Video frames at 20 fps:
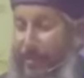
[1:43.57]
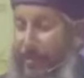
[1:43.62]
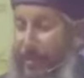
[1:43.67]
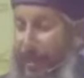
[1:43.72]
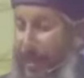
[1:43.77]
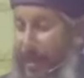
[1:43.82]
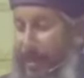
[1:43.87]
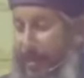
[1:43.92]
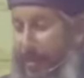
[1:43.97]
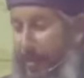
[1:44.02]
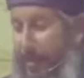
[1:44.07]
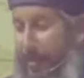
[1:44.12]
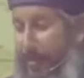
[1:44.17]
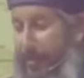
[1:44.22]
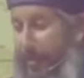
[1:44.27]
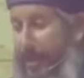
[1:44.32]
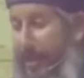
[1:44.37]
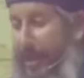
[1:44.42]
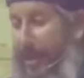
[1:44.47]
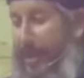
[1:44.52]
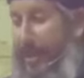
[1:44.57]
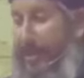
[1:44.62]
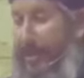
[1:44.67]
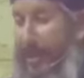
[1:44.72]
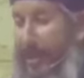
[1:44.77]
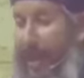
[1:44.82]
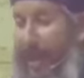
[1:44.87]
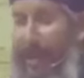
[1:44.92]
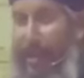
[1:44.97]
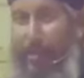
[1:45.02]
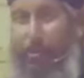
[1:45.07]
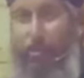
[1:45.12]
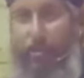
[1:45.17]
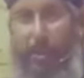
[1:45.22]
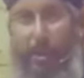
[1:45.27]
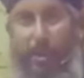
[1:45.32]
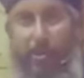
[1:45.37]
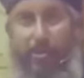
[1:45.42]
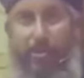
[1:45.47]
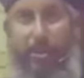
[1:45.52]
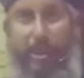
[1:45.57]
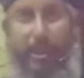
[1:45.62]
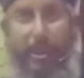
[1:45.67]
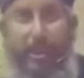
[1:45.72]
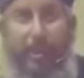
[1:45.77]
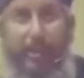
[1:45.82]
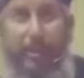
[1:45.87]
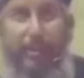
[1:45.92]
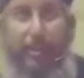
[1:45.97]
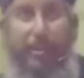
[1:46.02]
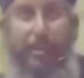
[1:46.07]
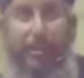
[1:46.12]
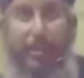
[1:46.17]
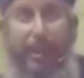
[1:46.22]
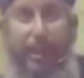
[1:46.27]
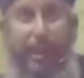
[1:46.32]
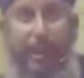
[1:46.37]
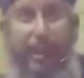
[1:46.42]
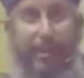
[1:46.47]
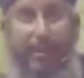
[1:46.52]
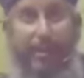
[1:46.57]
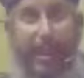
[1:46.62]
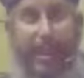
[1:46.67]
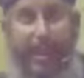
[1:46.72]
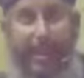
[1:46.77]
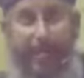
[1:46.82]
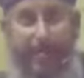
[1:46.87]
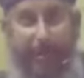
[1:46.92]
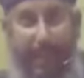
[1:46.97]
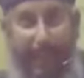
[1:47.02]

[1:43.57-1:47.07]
ولكن ربنا القادر على كل شيء اللي زي ما